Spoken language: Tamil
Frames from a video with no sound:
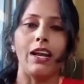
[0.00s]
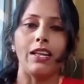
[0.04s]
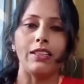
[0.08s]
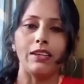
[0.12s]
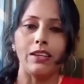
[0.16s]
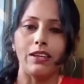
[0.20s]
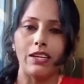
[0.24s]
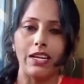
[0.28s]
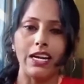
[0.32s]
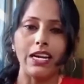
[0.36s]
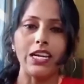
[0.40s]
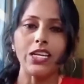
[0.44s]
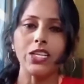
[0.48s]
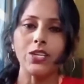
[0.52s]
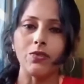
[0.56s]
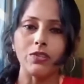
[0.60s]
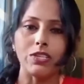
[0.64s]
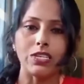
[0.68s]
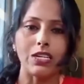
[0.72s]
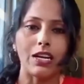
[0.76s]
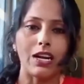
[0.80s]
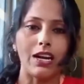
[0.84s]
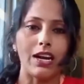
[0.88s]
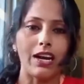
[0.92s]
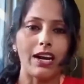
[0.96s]
அந்த நிகழ்ச்சி
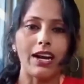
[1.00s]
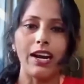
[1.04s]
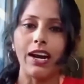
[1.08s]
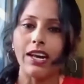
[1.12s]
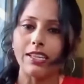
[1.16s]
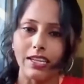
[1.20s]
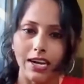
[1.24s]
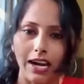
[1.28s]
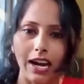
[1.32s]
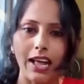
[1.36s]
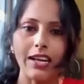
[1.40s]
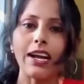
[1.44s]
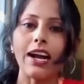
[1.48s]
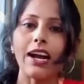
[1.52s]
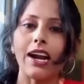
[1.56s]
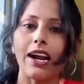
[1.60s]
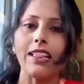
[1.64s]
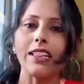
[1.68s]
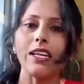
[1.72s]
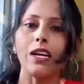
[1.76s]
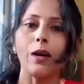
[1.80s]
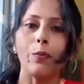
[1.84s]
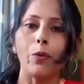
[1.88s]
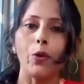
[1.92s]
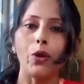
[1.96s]
வச்சிருக்காங்க அதனால அங்க
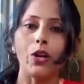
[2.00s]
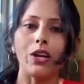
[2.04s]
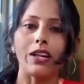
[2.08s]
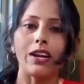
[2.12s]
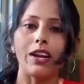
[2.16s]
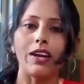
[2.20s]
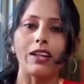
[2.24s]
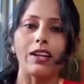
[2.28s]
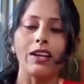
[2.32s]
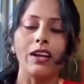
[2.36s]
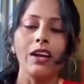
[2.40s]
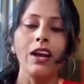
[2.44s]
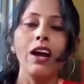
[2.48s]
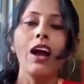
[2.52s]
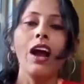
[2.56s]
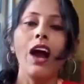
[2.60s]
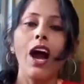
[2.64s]
கலந்துக்க போயிருக்கிறாரு